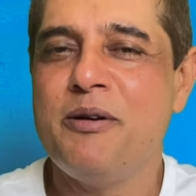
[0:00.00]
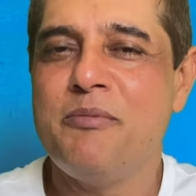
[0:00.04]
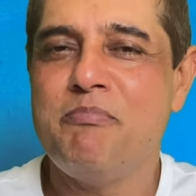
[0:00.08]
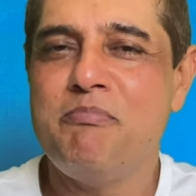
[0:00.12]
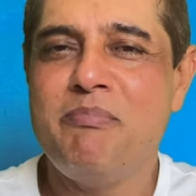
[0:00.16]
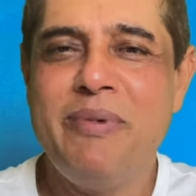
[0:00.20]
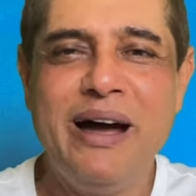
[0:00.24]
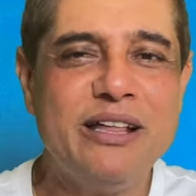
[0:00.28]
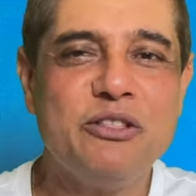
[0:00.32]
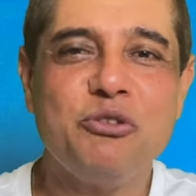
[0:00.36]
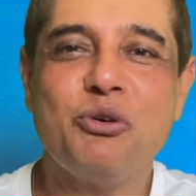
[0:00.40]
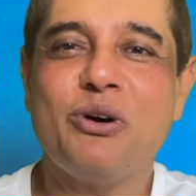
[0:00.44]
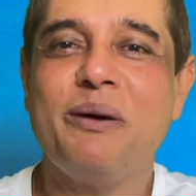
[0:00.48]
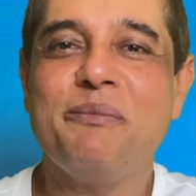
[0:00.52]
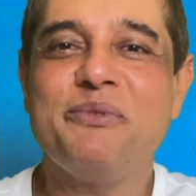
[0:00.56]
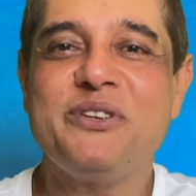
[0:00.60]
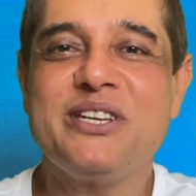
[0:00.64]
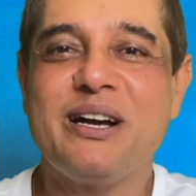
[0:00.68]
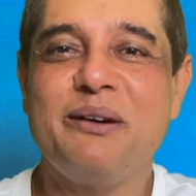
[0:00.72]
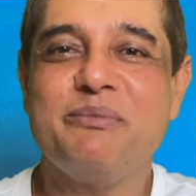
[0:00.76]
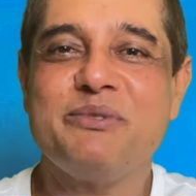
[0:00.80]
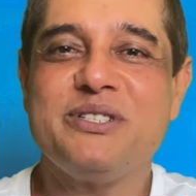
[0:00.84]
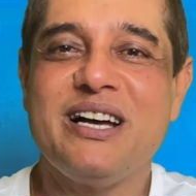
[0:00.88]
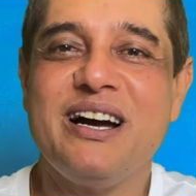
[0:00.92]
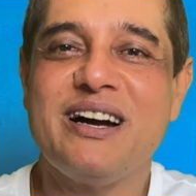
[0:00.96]
मैं तो कम से
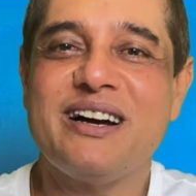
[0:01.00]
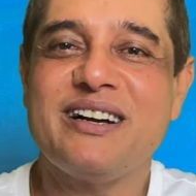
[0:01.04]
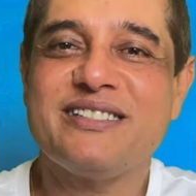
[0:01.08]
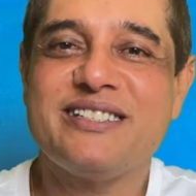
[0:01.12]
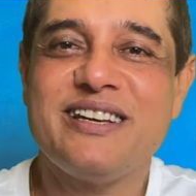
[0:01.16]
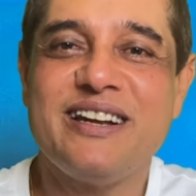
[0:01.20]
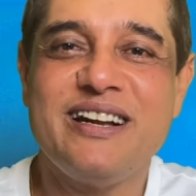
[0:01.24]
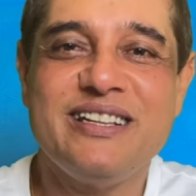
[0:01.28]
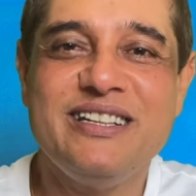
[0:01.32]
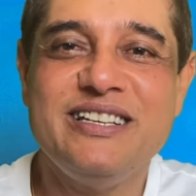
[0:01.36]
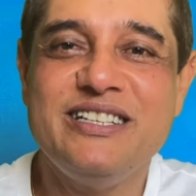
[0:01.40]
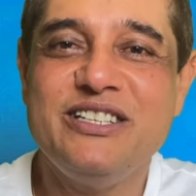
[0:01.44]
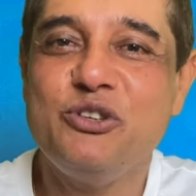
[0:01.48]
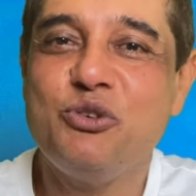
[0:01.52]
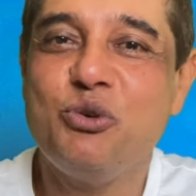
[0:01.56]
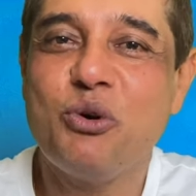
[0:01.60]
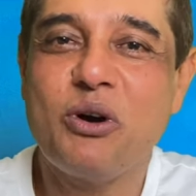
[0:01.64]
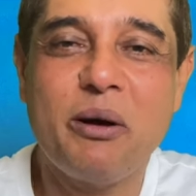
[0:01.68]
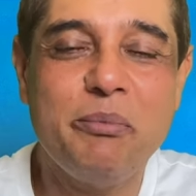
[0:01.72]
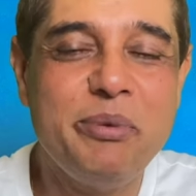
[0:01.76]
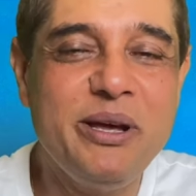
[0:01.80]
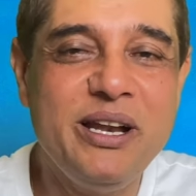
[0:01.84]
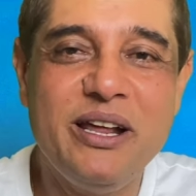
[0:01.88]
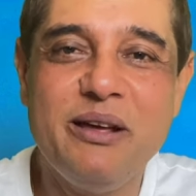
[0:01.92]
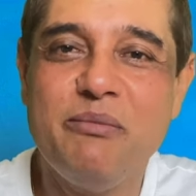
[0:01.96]
कम सागर सरहदी जी को
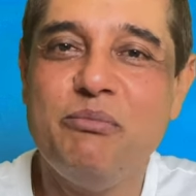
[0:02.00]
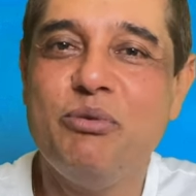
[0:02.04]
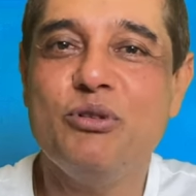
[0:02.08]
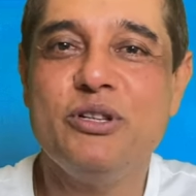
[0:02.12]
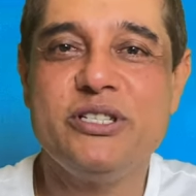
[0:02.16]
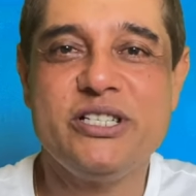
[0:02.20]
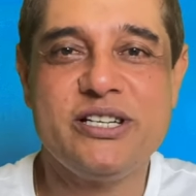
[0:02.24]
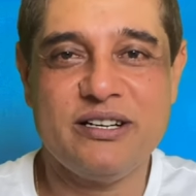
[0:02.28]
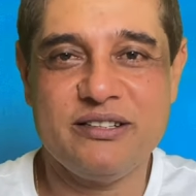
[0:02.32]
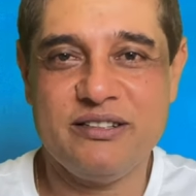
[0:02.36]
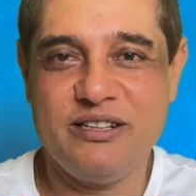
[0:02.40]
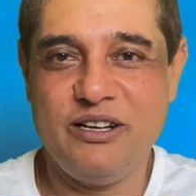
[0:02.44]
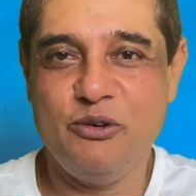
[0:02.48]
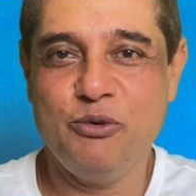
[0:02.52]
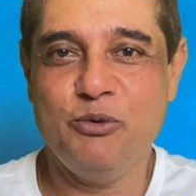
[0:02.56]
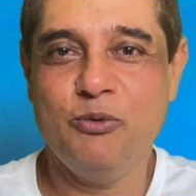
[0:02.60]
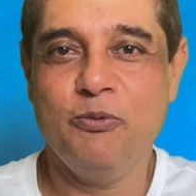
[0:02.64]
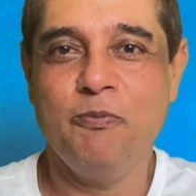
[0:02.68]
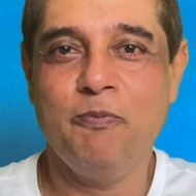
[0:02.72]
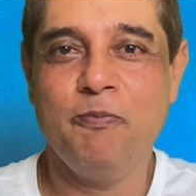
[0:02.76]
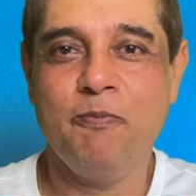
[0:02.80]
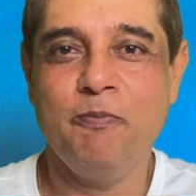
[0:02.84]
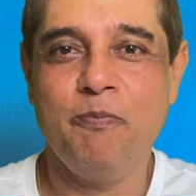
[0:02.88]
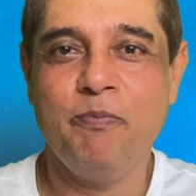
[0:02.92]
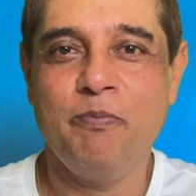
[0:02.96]
कभी नहीं भूल सकता हूँ
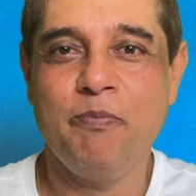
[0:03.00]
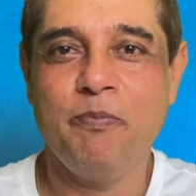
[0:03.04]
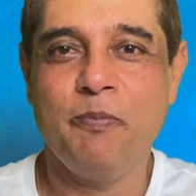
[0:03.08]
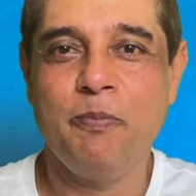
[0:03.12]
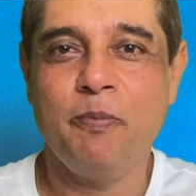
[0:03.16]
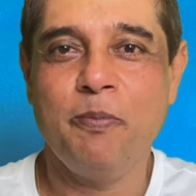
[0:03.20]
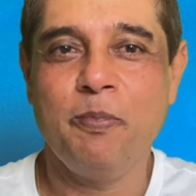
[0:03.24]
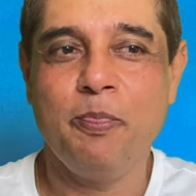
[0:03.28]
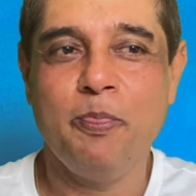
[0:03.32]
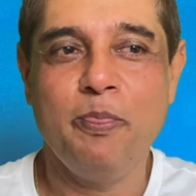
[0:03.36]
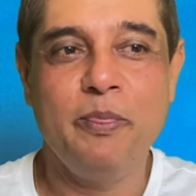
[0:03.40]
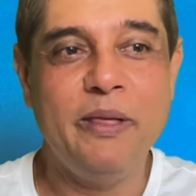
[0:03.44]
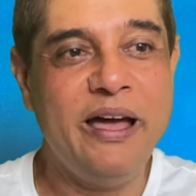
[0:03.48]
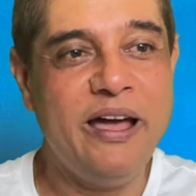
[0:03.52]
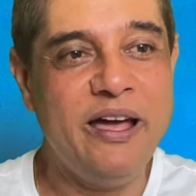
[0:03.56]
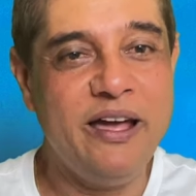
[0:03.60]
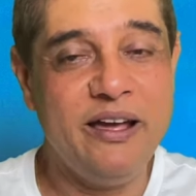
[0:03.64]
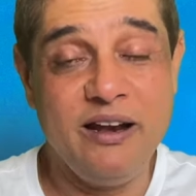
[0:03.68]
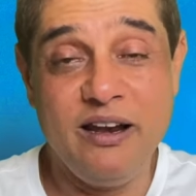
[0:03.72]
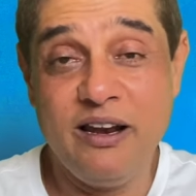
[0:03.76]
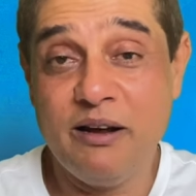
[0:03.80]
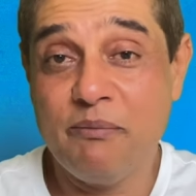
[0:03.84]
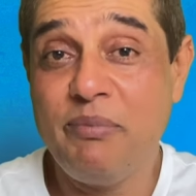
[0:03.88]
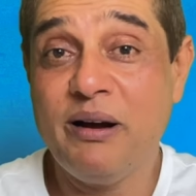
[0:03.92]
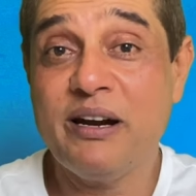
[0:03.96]

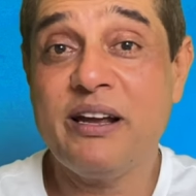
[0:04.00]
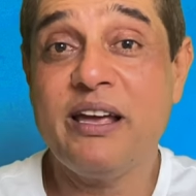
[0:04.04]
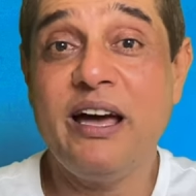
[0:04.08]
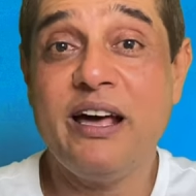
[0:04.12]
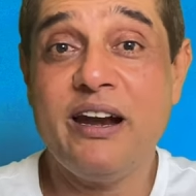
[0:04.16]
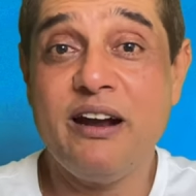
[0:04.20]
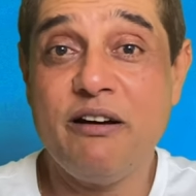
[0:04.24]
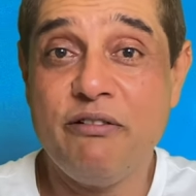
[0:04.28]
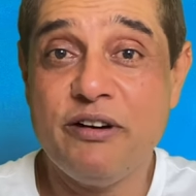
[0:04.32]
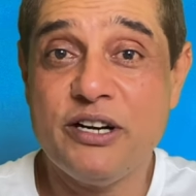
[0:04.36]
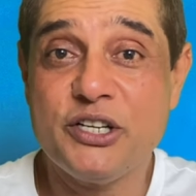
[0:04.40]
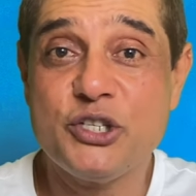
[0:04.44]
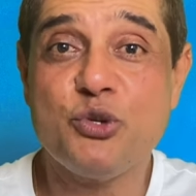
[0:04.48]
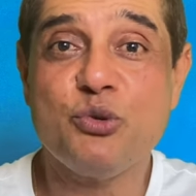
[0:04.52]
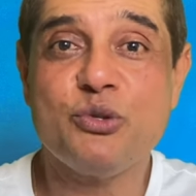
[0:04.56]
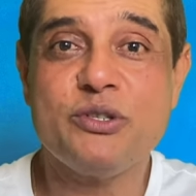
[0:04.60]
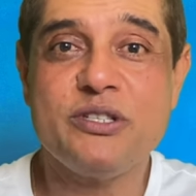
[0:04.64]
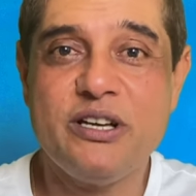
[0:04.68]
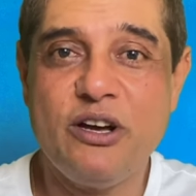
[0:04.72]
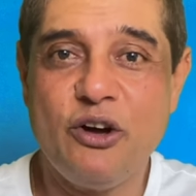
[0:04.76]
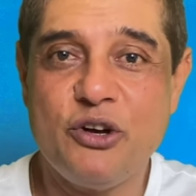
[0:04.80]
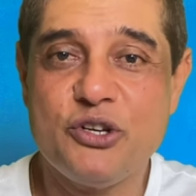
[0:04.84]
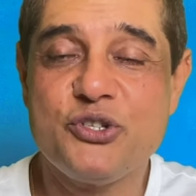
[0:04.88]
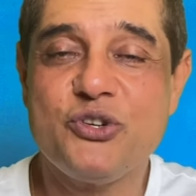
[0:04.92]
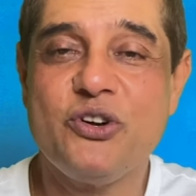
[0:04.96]
मैं लगभग 11 वर्षों
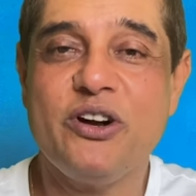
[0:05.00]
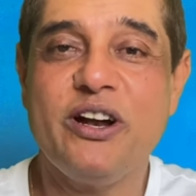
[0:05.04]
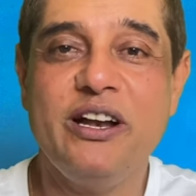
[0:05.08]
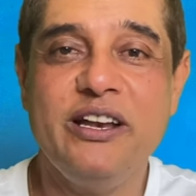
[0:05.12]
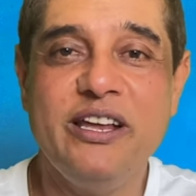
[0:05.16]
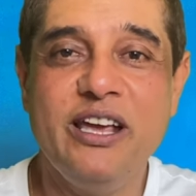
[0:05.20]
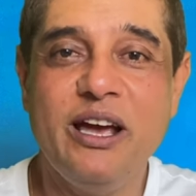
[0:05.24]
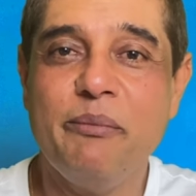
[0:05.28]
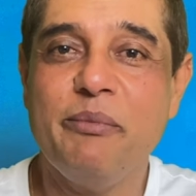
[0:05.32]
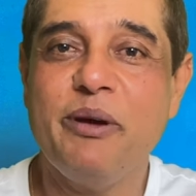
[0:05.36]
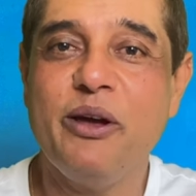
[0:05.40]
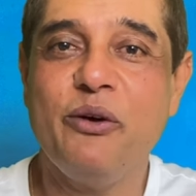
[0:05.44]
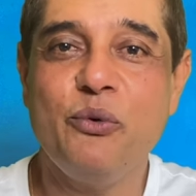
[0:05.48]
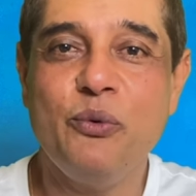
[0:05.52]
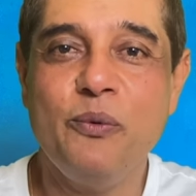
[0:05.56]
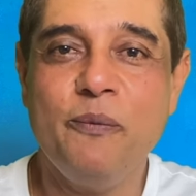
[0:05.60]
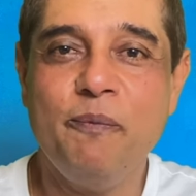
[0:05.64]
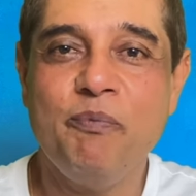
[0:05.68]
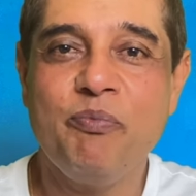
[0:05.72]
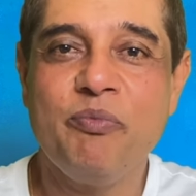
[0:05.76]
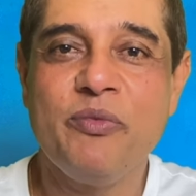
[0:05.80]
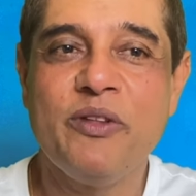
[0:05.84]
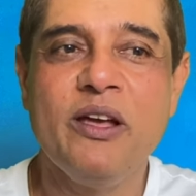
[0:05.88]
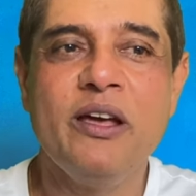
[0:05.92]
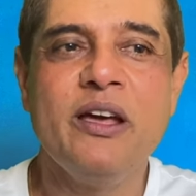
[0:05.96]
से ऑस्ट्रेलिया में हूं
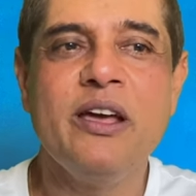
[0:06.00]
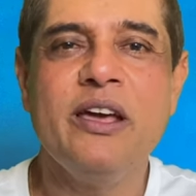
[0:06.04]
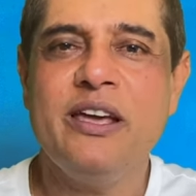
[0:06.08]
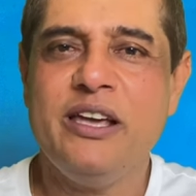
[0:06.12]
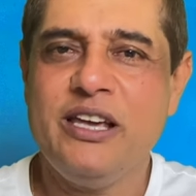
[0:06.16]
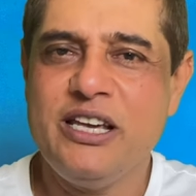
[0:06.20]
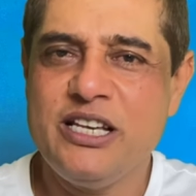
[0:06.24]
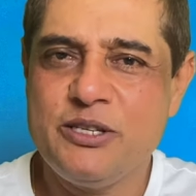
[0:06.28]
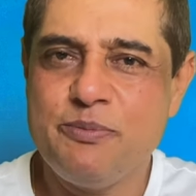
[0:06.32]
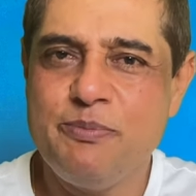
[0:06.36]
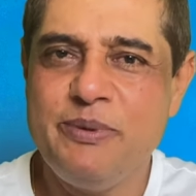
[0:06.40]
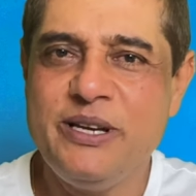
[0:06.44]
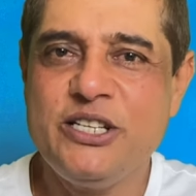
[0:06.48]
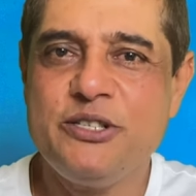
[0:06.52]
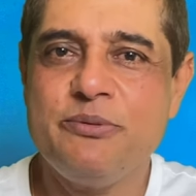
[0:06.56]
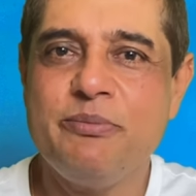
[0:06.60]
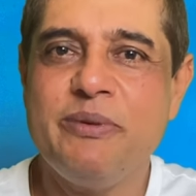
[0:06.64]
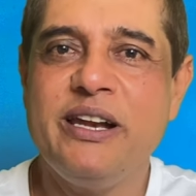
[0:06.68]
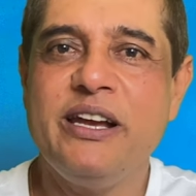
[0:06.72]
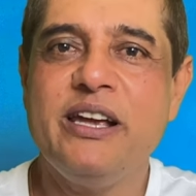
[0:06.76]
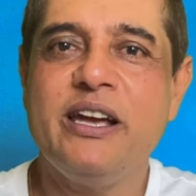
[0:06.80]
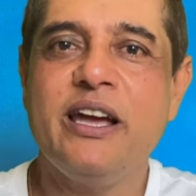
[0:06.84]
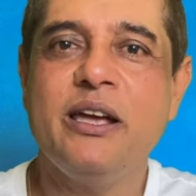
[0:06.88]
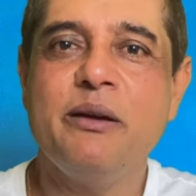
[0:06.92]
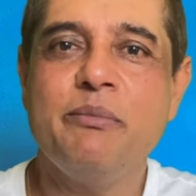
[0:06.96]
इस बीच
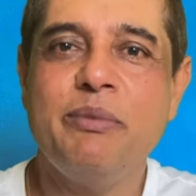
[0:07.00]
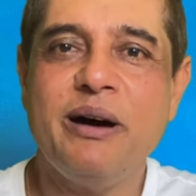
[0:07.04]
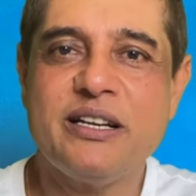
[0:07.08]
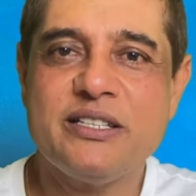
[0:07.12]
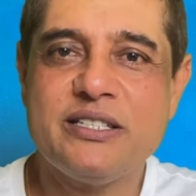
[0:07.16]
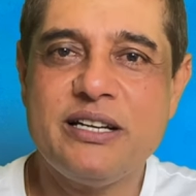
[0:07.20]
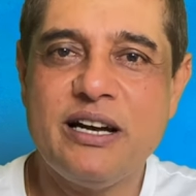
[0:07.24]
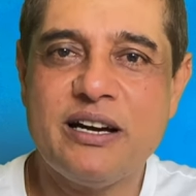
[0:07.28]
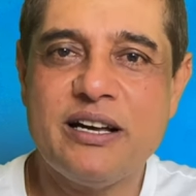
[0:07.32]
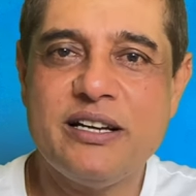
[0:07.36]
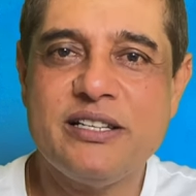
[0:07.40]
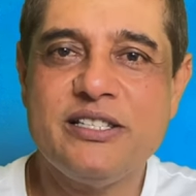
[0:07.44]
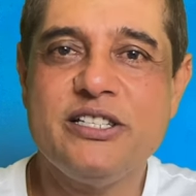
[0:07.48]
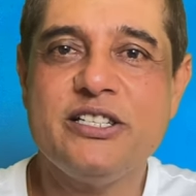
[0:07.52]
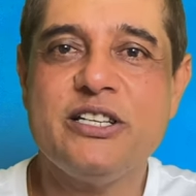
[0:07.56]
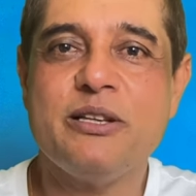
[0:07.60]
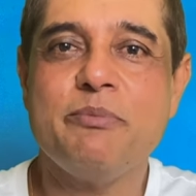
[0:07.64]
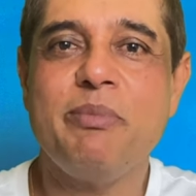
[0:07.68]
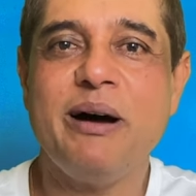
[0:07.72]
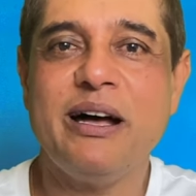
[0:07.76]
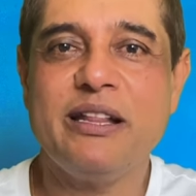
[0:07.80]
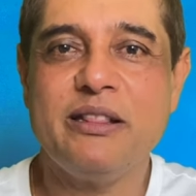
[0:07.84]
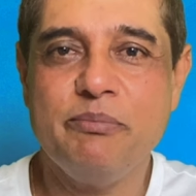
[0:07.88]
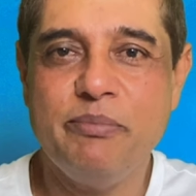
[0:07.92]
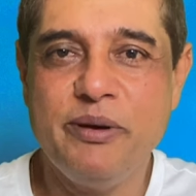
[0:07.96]
मेरी कई बार सागर जी से
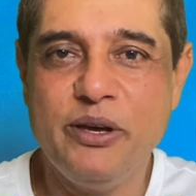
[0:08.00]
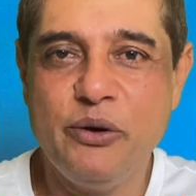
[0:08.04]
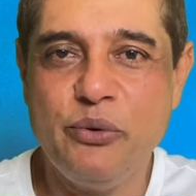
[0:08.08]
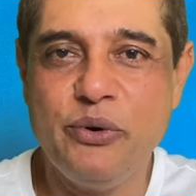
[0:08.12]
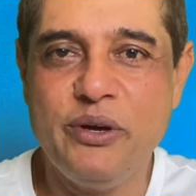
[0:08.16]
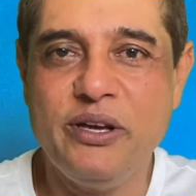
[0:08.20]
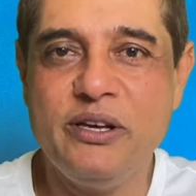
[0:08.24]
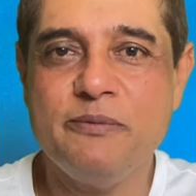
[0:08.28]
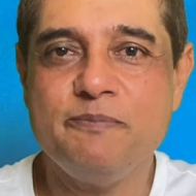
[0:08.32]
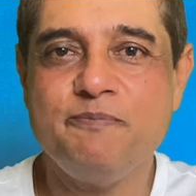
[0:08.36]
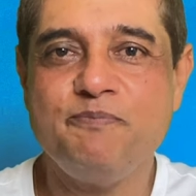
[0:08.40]
बात भी हुई